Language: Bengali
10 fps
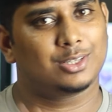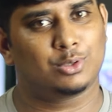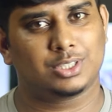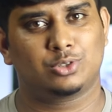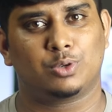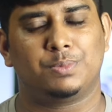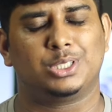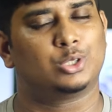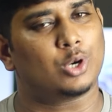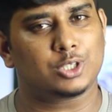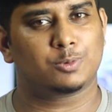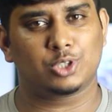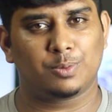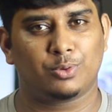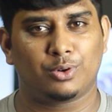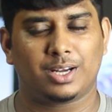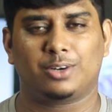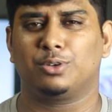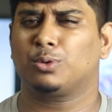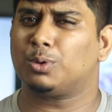এটা দু হাজার চব্বিশ দশ বছরের পুরনো
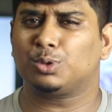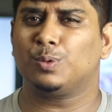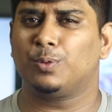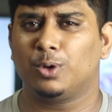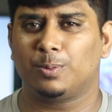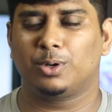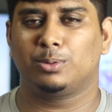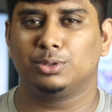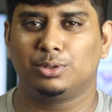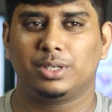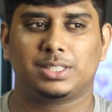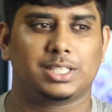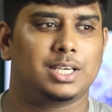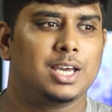অ্যাকাউন্ট কত পুরনো পুরনো বন্ধু রয়েছে